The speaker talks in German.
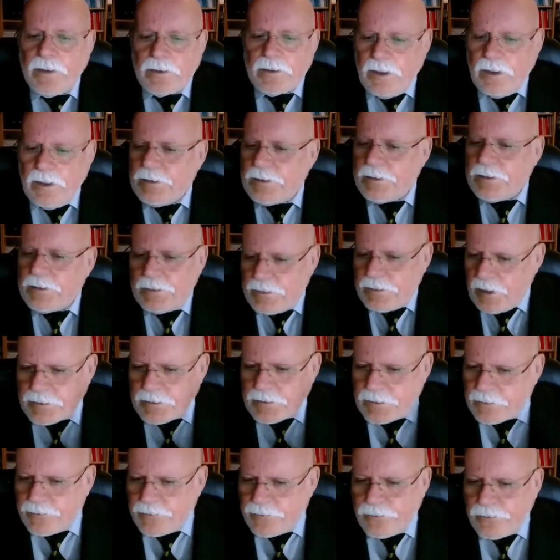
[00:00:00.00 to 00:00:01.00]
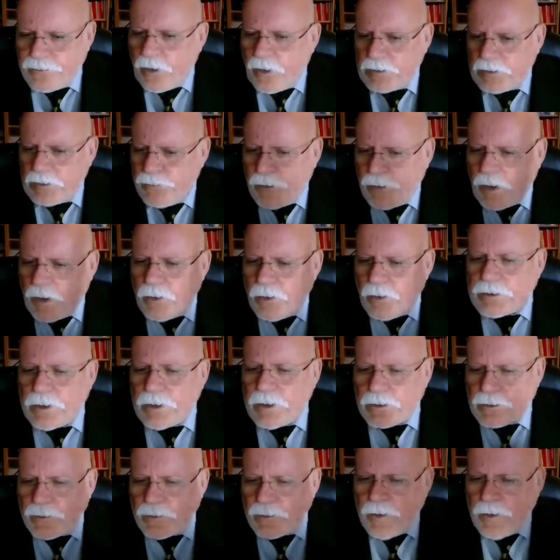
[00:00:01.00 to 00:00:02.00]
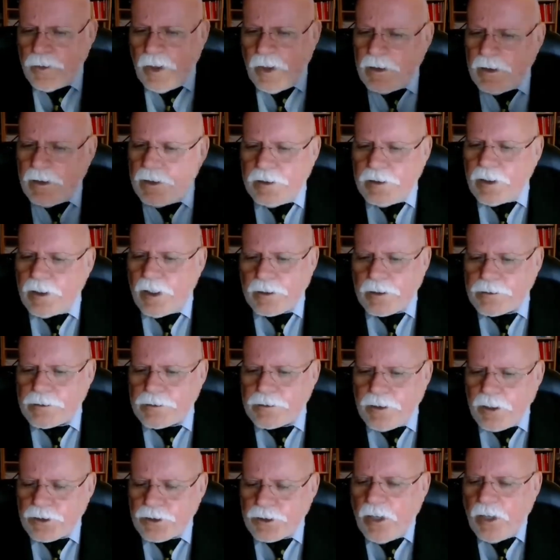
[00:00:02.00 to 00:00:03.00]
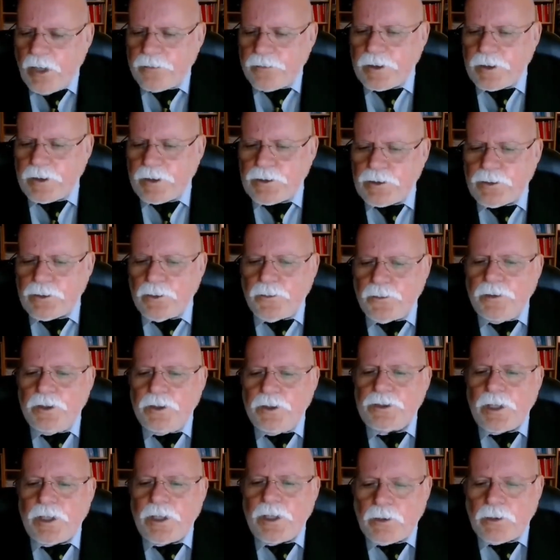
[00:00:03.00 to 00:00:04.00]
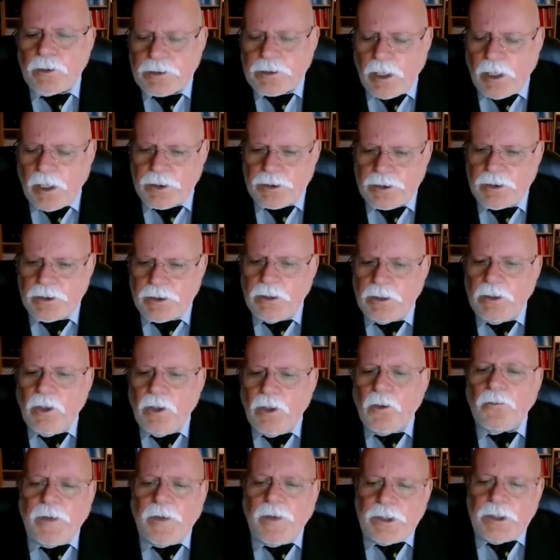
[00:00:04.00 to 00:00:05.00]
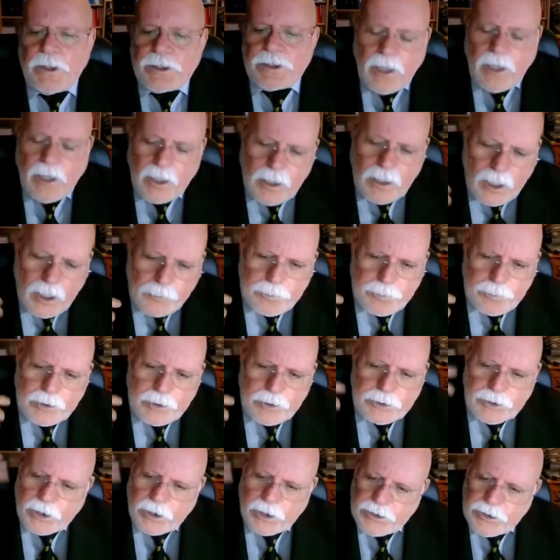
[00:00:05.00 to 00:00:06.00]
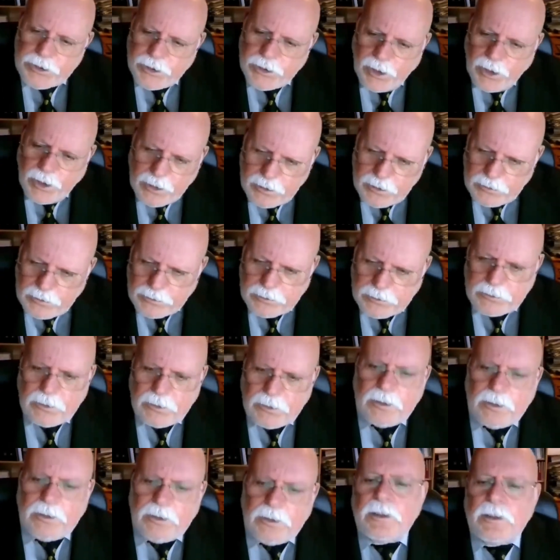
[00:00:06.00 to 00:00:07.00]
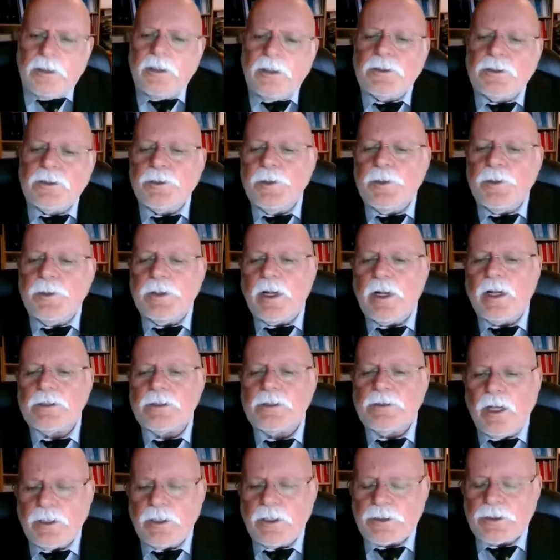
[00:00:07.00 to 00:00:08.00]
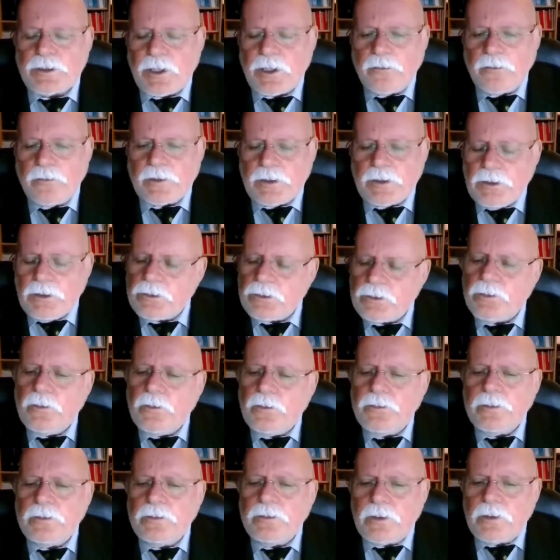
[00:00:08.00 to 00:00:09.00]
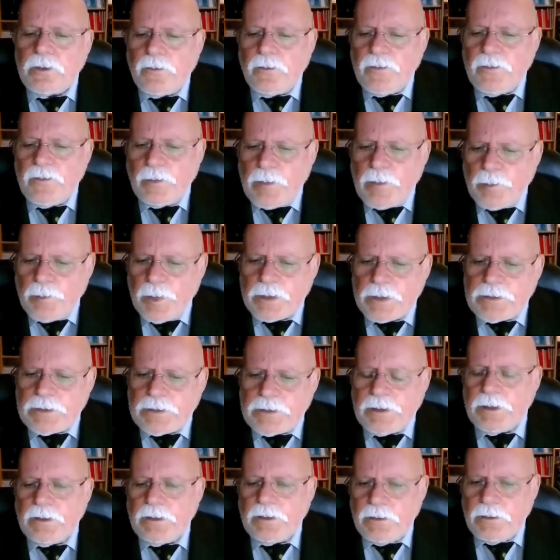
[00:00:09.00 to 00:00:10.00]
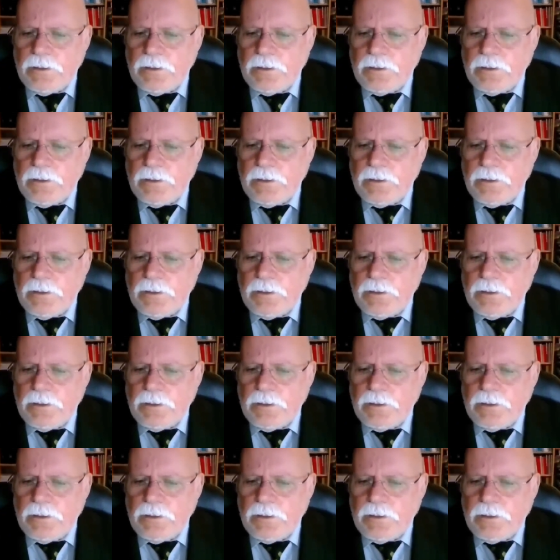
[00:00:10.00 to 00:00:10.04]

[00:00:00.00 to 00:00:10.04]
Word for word: Dann ist das die Voraussetzung für einen internationalen Strafgerichtshof nicht ausreichend. Und wenn ich die alle habe, schicke ich die alle zum Internationalen Strafgerichtshof und dann werden wir mal sehen.